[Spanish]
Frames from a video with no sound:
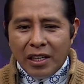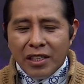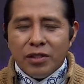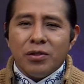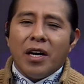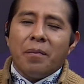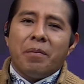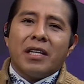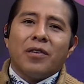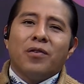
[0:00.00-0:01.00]
es
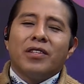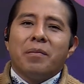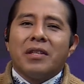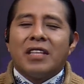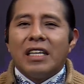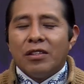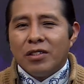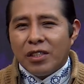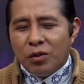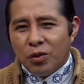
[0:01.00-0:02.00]
una parte fundamental de
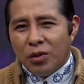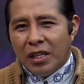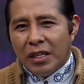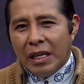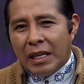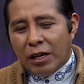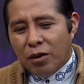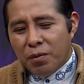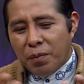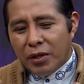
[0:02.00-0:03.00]
nuestra cultura y, de
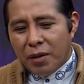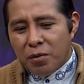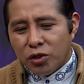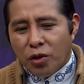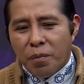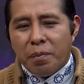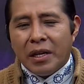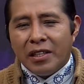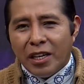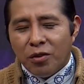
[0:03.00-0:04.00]
cómo podemos
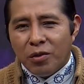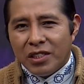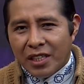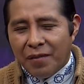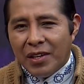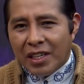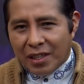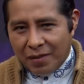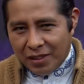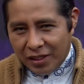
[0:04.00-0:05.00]
comprender nuestra vida a
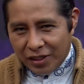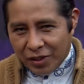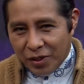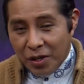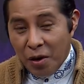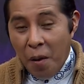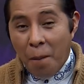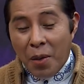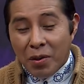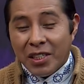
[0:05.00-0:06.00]
través de eso.
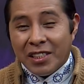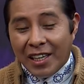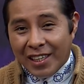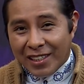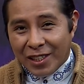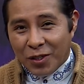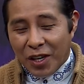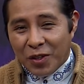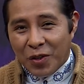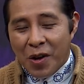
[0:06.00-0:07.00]
Vamos a seguir
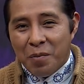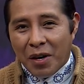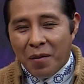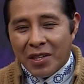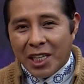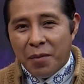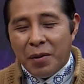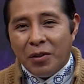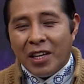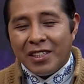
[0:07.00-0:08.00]
desarrollándonos en el programa
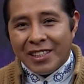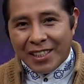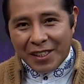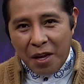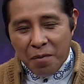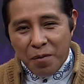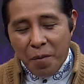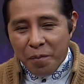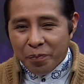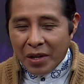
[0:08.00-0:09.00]
Taipi durante este
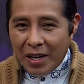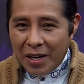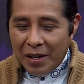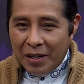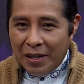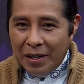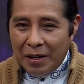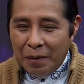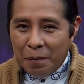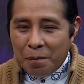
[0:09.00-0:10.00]
tiempo
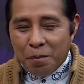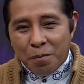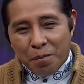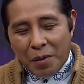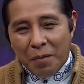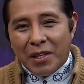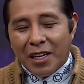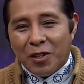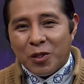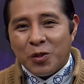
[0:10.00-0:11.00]
y
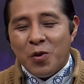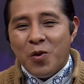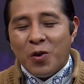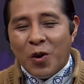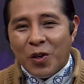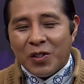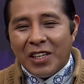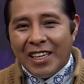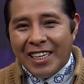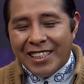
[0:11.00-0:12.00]
permítanos un
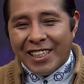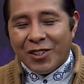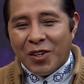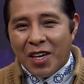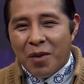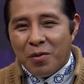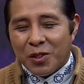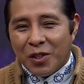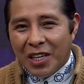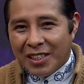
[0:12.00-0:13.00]
corte y
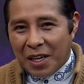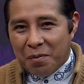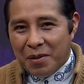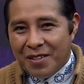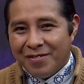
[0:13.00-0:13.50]
retornamos con el Taipi.